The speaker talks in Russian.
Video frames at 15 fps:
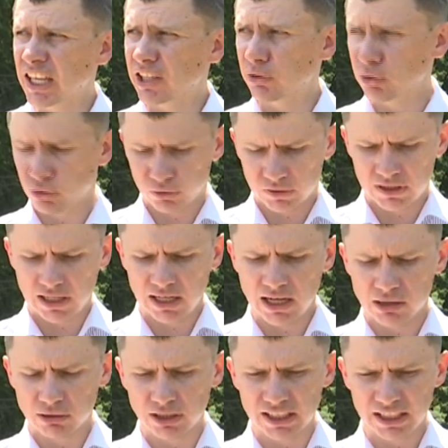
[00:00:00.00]
И вот он
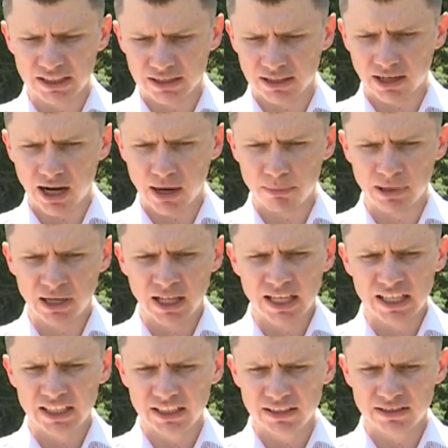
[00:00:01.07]
стрелял и трап,
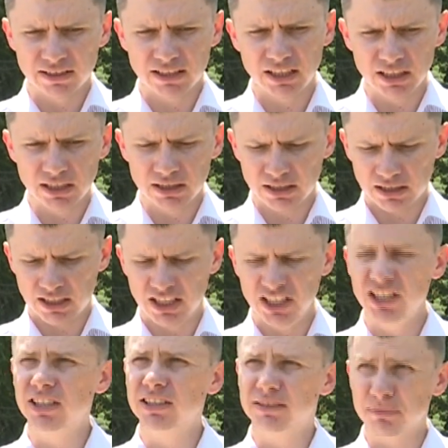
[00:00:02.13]
и скит,
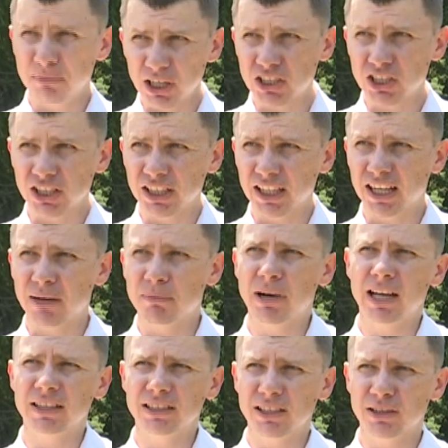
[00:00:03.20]
и смешанные
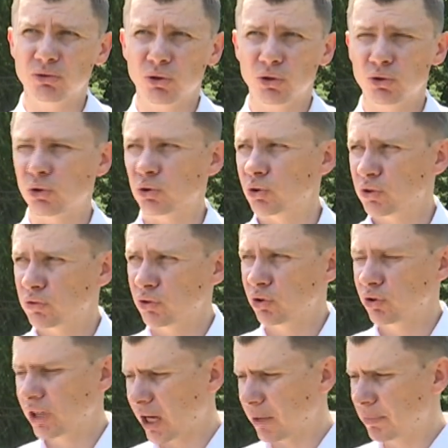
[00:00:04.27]
команды, и то, и то. То есть вот
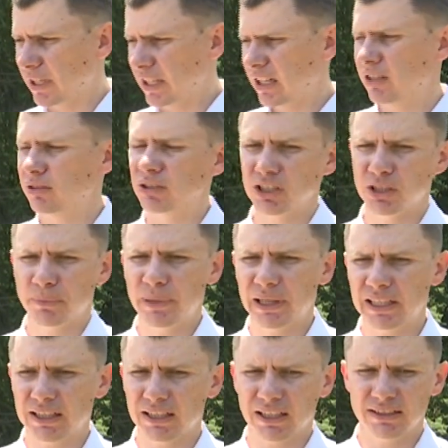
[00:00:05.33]
он как приехал на
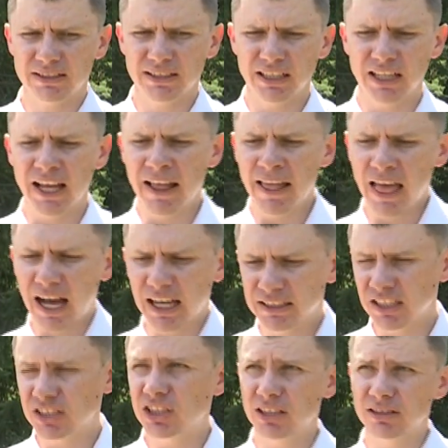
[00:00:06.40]
чемпионат России, от
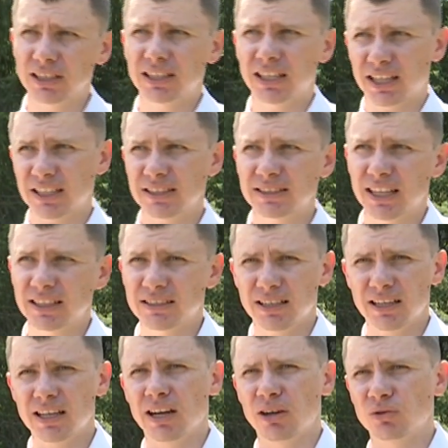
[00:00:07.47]
начала и до конца
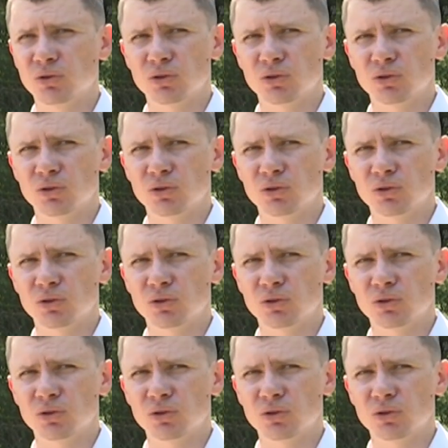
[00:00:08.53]
отстрелял.